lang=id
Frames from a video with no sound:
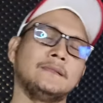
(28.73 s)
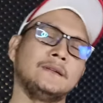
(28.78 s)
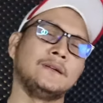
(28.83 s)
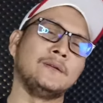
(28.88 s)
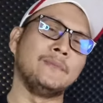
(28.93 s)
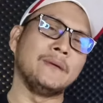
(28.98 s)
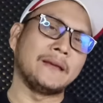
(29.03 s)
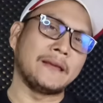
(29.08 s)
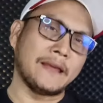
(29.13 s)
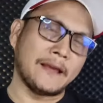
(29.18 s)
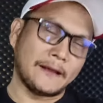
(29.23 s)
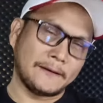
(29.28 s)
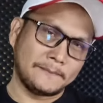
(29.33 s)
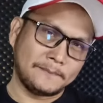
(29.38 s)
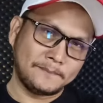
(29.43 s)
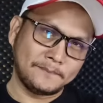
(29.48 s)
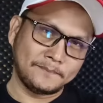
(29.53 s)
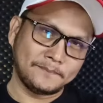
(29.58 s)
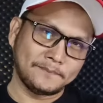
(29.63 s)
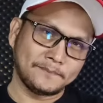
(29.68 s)
demikian.
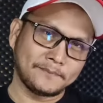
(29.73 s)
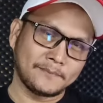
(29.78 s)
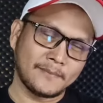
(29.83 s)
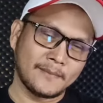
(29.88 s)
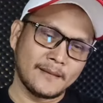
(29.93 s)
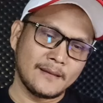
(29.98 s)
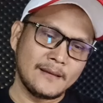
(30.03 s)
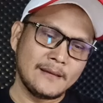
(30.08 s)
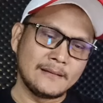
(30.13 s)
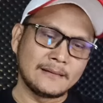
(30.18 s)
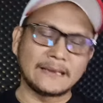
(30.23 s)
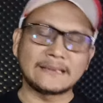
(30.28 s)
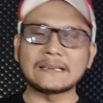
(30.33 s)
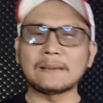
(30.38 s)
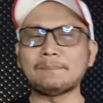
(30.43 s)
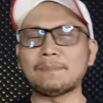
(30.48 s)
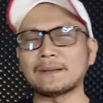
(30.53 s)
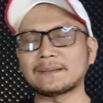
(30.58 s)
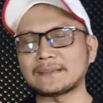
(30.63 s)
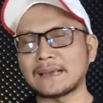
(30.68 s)
Nah
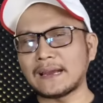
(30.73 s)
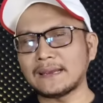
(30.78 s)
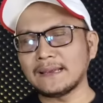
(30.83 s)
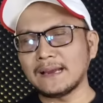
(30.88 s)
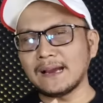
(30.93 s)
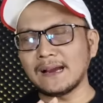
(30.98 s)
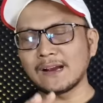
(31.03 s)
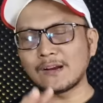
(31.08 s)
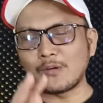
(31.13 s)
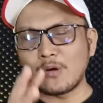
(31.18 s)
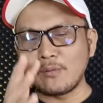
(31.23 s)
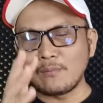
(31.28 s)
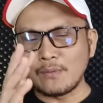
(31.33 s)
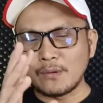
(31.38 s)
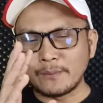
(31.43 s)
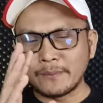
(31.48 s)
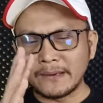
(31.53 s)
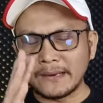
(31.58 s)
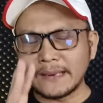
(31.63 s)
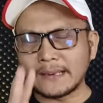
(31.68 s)
saya percaya engkau
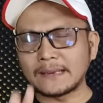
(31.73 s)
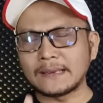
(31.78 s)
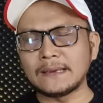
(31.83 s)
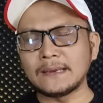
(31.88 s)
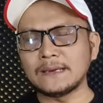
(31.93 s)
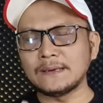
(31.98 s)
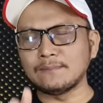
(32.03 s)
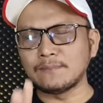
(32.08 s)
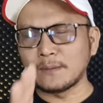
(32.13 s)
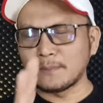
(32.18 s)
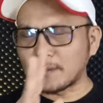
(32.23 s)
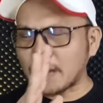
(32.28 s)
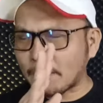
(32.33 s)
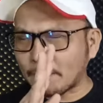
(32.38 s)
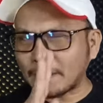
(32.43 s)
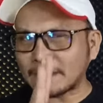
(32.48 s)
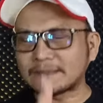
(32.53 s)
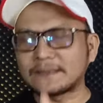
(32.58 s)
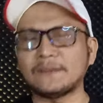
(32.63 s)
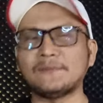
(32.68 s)
memiliki
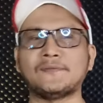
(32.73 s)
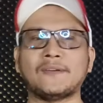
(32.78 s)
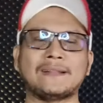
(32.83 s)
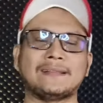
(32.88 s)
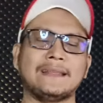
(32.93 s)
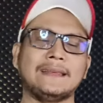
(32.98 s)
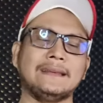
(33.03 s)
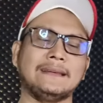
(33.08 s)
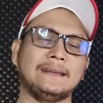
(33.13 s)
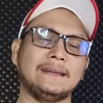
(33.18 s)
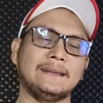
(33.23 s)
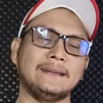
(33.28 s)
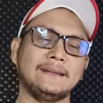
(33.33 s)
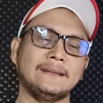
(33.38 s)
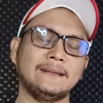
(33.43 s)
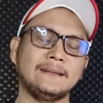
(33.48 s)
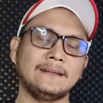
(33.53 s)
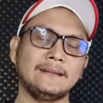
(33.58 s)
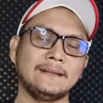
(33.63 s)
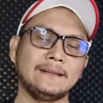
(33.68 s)
beberapa sifat ini.
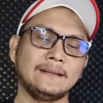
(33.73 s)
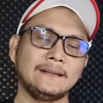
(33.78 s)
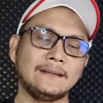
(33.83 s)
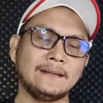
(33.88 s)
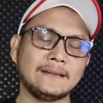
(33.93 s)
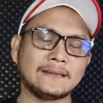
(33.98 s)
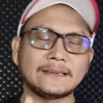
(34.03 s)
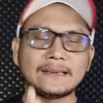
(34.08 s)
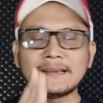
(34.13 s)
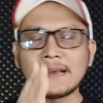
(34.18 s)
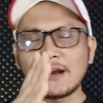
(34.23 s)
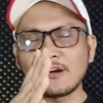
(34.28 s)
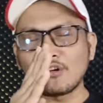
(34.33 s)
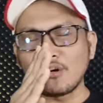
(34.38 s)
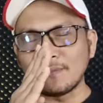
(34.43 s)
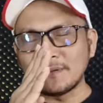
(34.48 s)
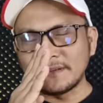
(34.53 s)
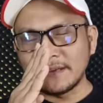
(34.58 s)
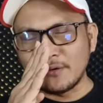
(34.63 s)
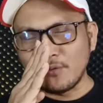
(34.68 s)
Sehingga
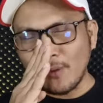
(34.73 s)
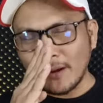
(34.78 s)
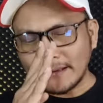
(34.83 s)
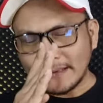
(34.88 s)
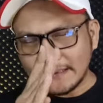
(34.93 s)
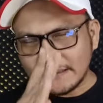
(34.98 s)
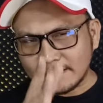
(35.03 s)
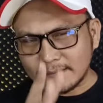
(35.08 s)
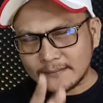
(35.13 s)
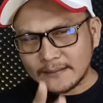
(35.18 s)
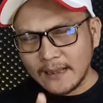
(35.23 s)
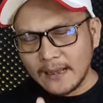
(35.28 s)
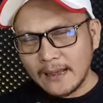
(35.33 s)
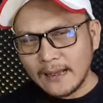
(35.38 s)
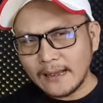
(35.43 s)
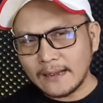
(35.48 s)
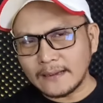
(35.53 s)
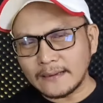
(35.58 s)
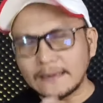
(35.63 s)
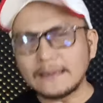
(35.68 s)
engkau menjadi
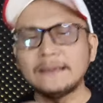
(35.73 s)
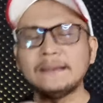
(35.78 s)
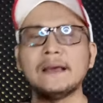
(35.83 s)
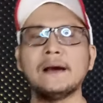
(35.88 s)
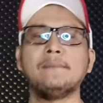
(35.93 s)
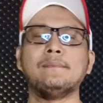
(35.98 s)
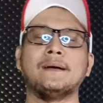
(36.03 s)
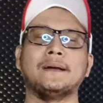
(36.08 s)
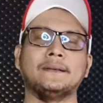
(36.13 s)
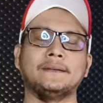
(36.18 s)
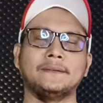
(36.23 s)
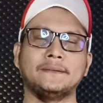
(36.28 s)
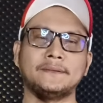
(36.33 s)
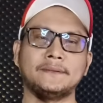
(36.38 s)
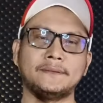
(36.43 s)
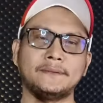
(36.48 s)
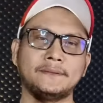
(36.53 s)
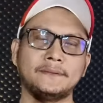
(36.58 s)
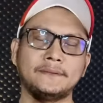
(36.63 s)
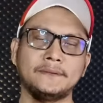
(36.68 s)
wanita idaman.
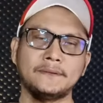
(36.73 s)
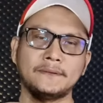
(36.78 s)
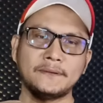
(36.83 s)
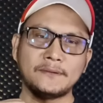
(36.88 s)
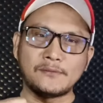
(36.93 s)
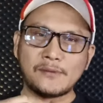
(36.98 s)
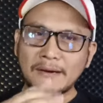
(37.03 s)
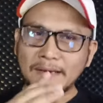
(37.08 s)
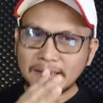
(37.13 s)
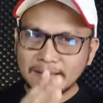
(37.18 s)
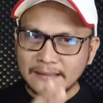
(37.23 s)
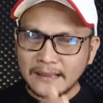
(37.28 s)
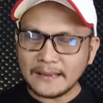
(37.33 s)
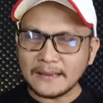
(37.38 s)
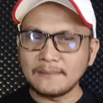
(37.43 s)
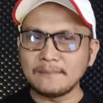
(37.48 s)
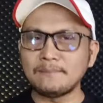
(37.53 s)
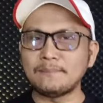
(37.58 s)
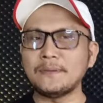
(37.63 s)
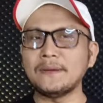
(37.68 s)
Wanita
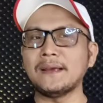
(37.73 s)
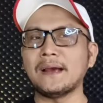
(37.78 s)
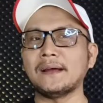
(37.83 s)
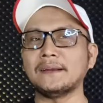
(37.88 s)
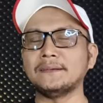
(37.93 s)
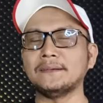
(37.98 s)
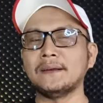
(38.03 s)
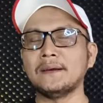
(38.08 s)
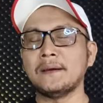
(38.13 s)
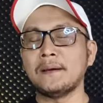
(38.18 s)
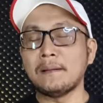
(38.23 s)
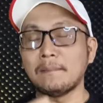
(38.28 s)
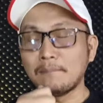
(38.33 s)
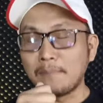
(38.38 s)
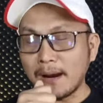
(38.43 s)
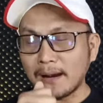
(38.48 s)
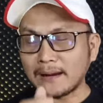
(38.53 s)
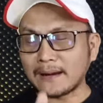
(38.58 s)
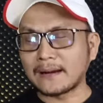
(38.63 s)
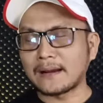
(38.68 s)
impian,
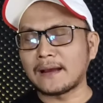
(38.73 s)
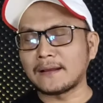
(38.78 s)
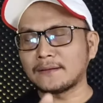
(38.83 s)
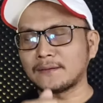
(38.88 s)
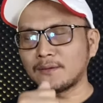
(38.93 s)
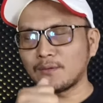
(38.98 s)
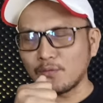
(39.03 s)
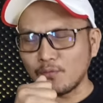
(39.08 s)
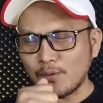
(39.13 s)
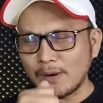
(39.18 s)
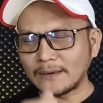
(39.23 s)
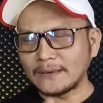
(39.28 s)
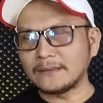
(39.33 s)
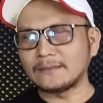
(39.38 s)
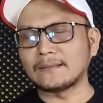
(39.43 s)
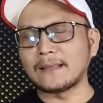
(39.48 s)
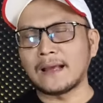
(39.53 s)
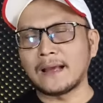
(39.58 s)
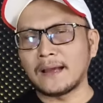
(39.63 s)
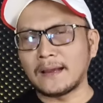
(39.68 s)
bahkan
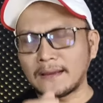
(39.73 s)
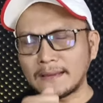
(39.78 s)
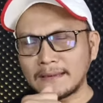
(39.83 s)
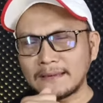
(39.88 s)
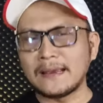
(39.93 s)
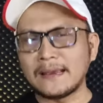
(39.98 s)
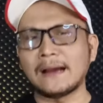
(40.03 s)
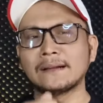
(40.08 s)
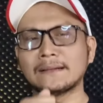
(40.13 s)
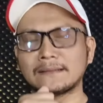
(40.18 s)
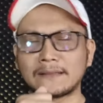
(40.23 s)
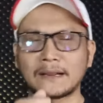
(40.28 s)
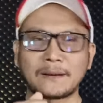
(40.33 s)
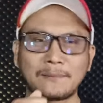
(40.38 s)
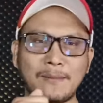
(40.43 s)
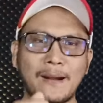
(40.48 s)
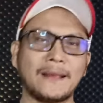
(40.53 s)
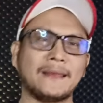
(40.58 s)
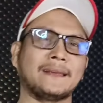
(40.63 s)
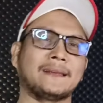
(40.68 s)
wanita yang
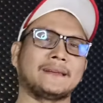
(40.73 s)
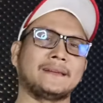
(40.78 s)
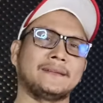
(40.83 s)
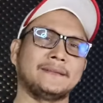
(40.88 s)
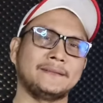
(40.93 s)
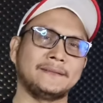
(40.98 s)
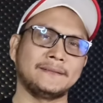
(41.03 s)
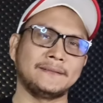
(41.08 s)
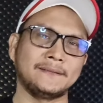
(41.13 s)
terbaik.